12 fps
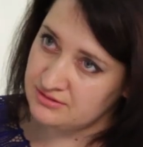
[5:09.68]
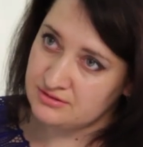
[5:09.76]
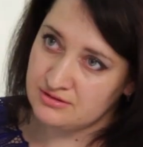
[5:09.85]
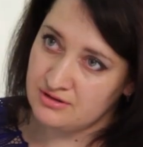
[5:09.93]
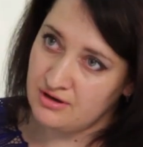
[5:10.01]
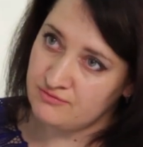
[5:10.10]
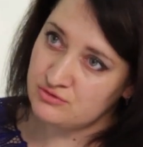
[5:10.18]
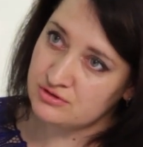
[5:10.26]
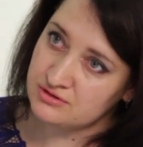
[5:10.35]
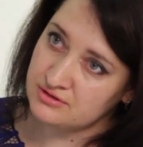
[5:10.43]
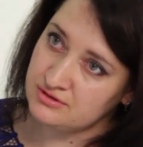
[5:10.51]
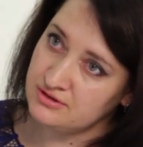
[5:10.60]
этот
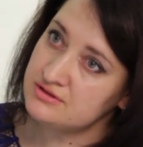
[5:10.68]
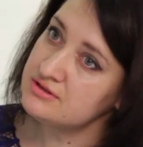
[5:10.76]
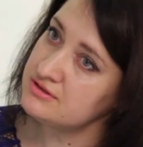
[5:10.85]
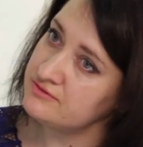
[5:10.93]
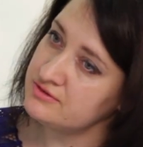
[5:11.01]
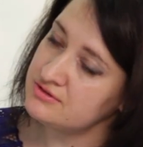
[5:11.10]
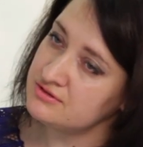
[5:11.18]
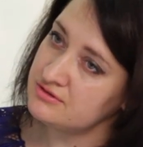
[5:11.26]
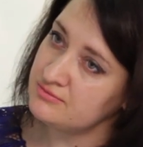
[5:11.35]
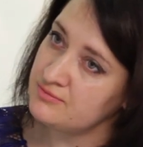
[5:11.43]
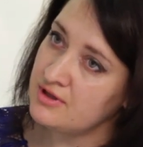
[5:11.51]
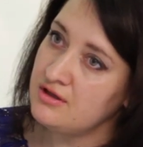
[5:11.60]
договор
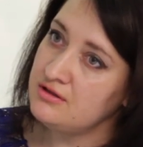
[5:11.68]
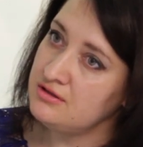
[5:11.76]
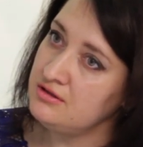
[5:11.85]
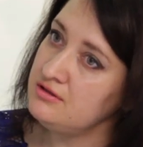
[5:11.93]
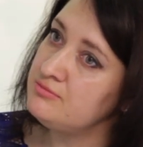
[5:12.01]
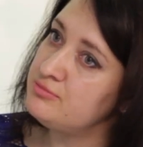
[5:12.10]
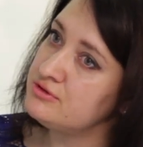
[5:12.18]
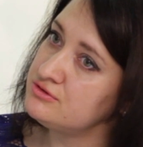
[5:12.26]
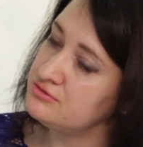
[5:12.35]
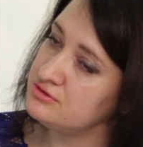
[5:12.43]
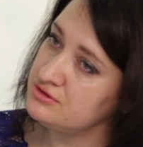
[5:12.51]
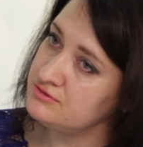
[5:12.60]
недействительным и
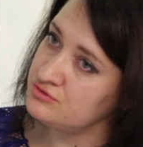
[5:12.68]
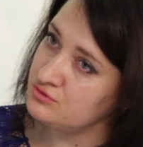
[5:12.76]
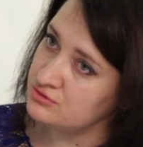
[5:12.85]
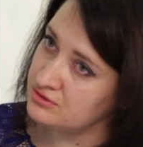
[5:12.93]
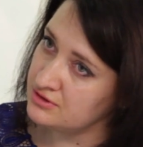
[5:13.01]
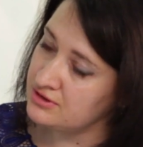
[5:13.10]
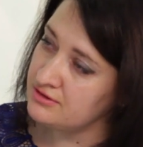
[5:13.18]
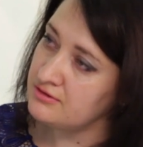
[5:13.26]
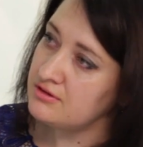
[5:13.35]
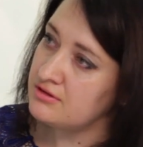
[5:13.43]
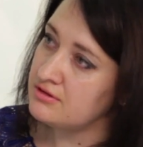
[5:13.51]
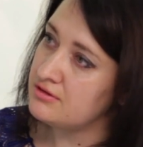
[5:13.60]
присудить все-таки э,
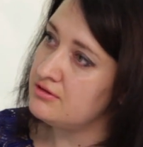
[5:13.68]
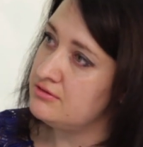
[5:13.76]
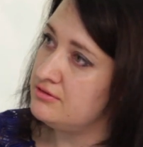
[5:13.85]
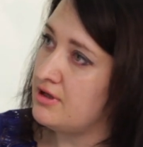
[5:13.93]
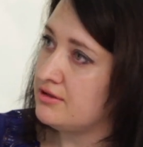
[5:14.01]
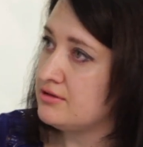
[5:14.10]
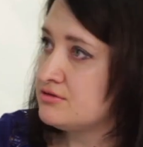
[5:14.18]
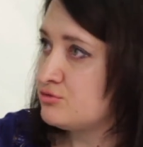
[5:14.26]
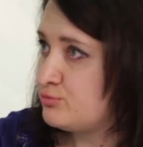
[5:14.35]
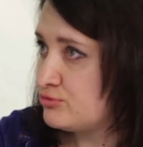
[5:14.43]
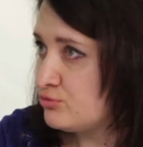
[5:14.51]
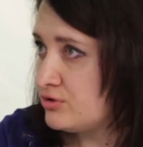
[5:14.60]
данной
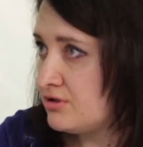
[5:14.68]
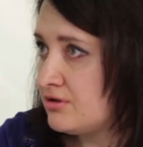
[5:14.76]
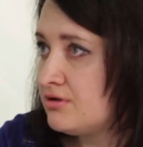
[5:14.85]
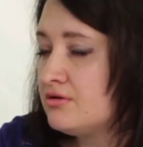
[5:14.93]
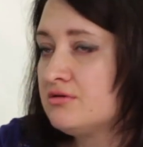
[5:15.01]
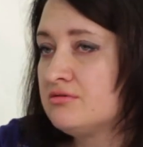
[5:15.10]
супруге